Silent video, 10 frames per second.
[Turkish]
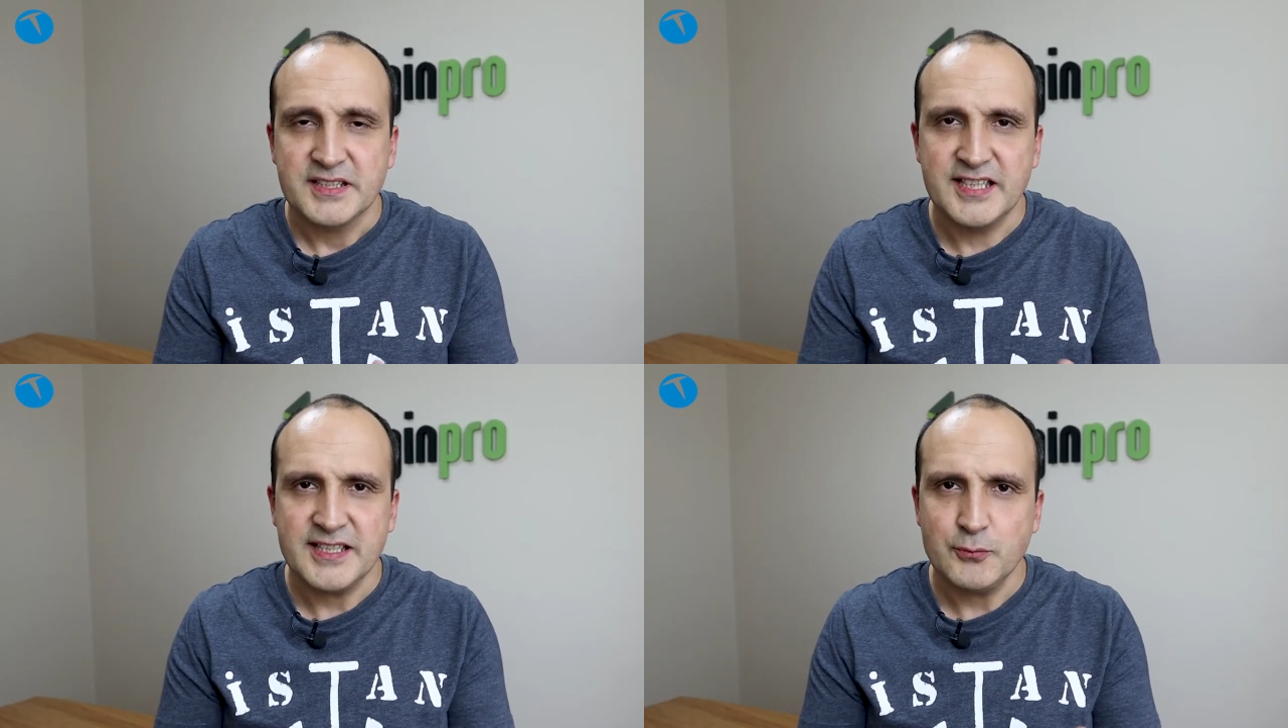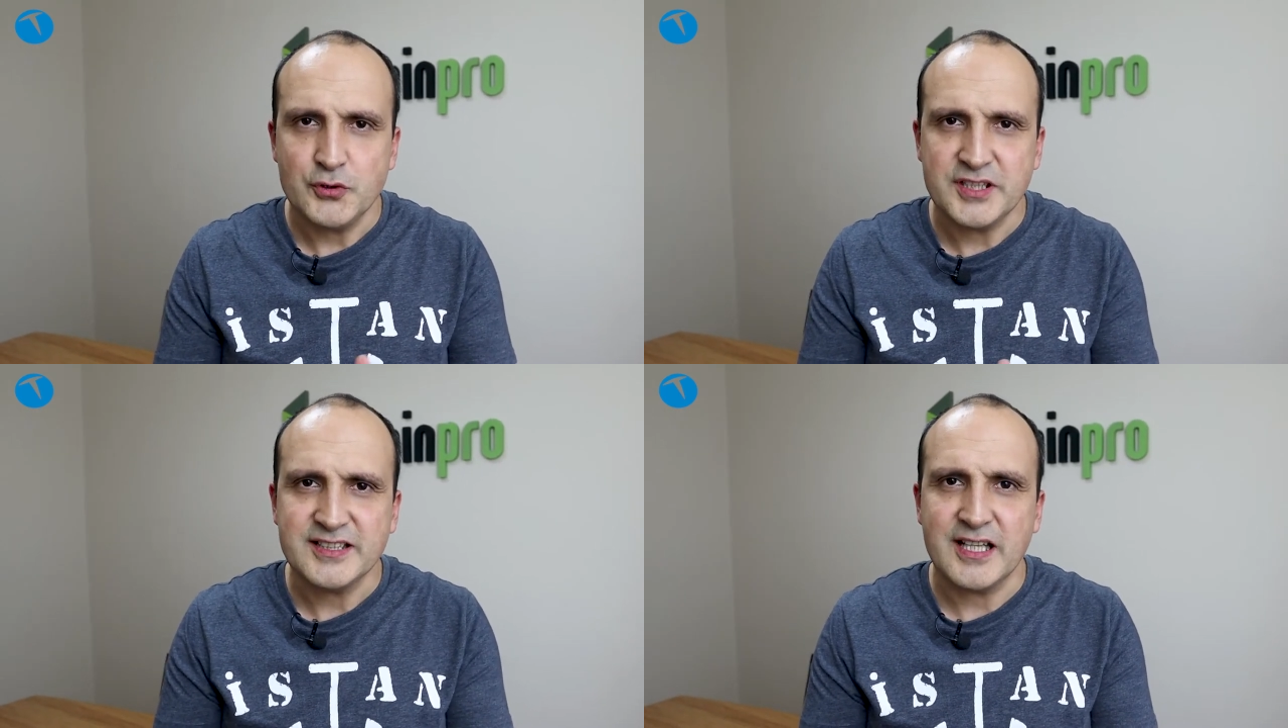Ki bu
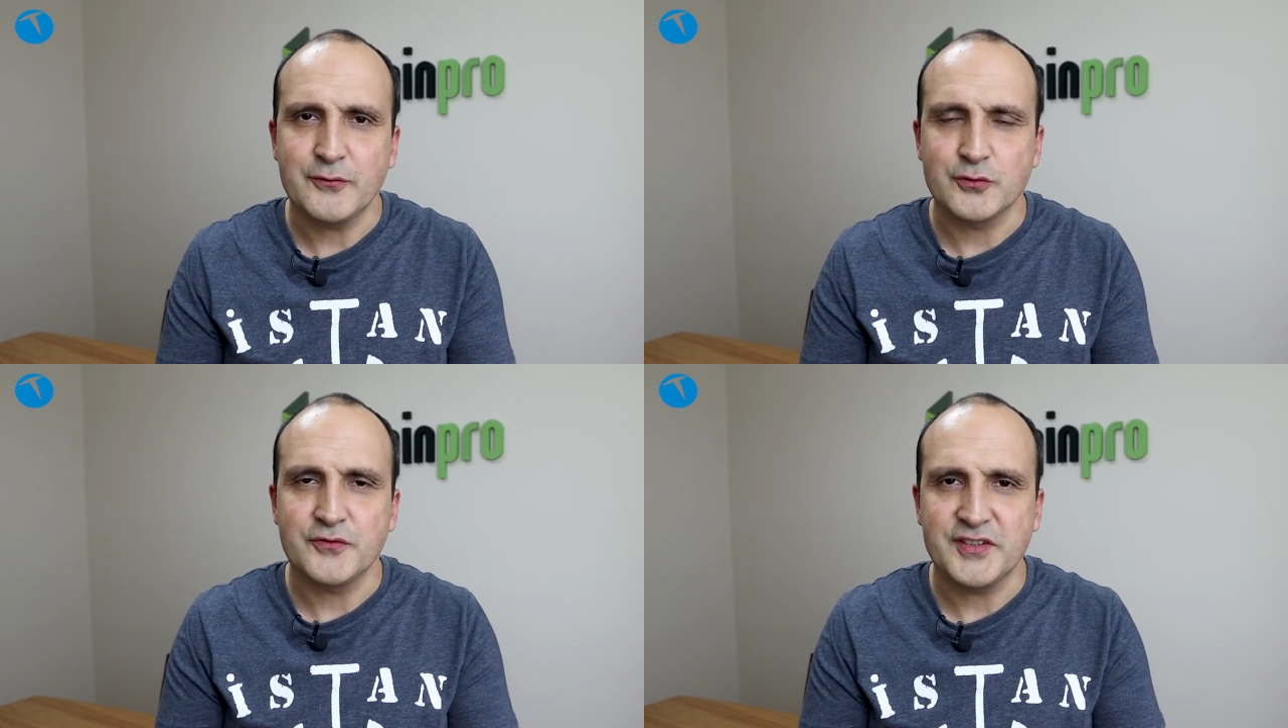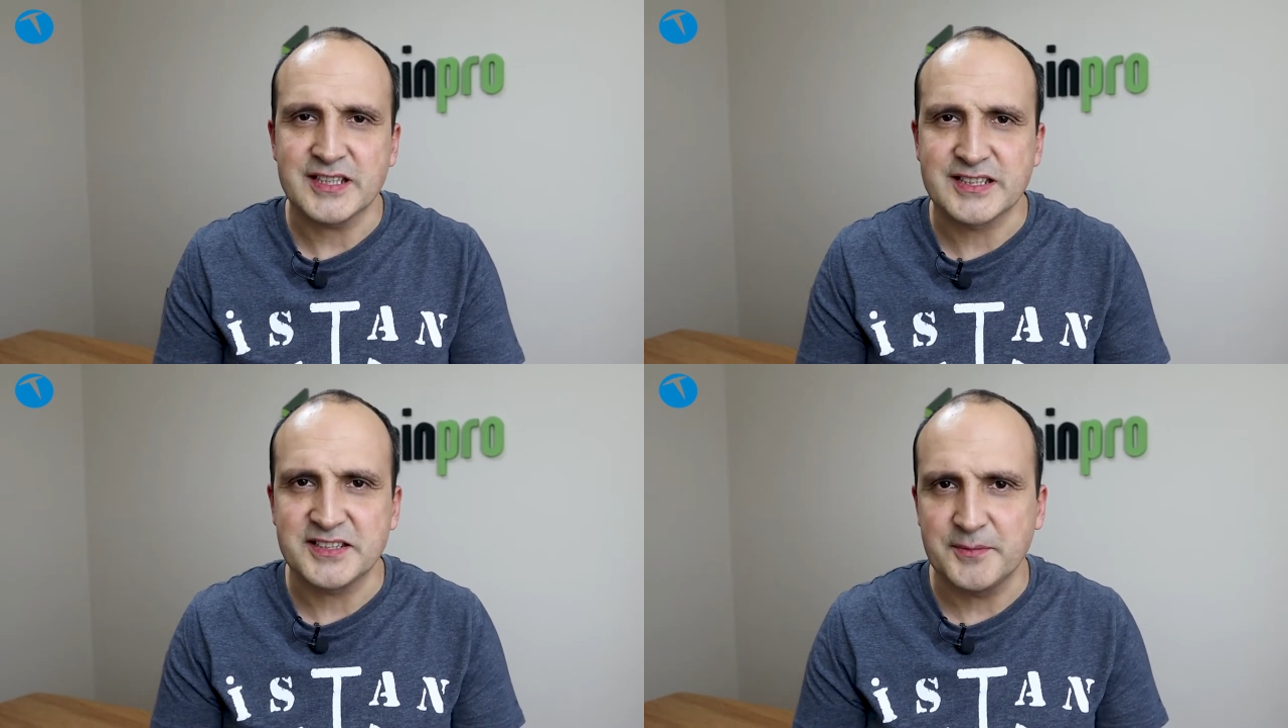iki telefonun
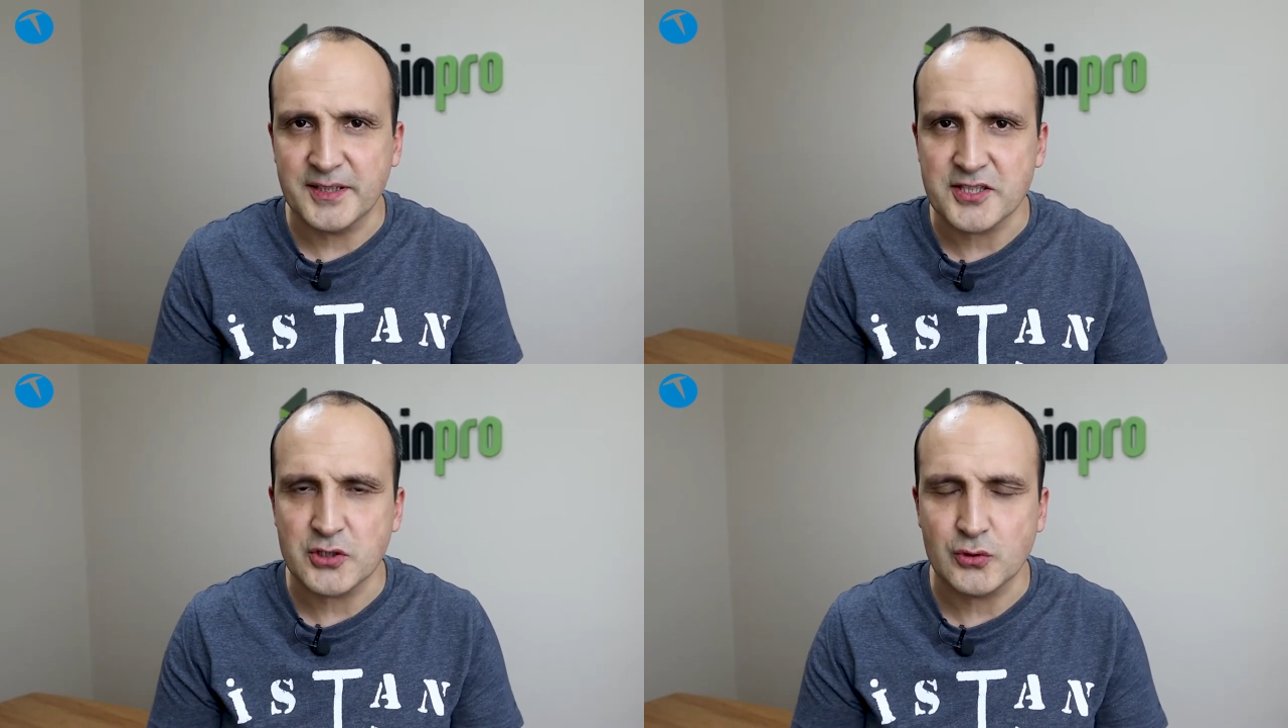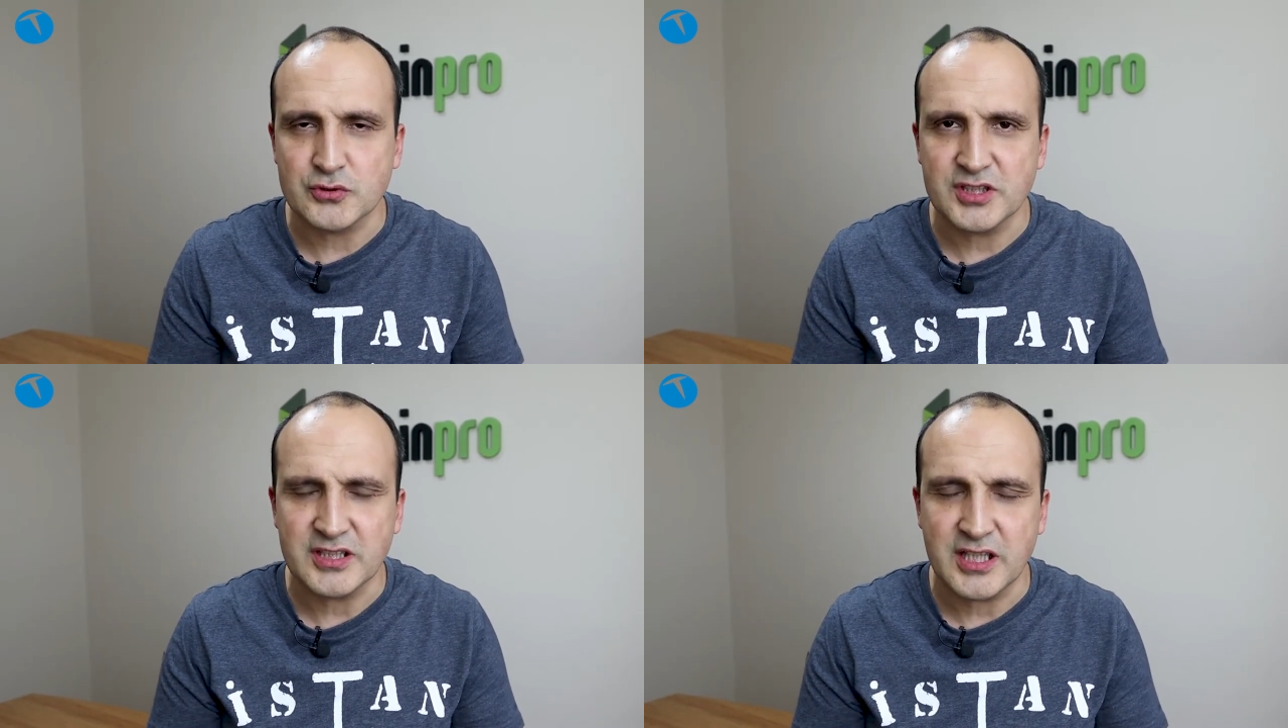fiyatlarına bakacak olursak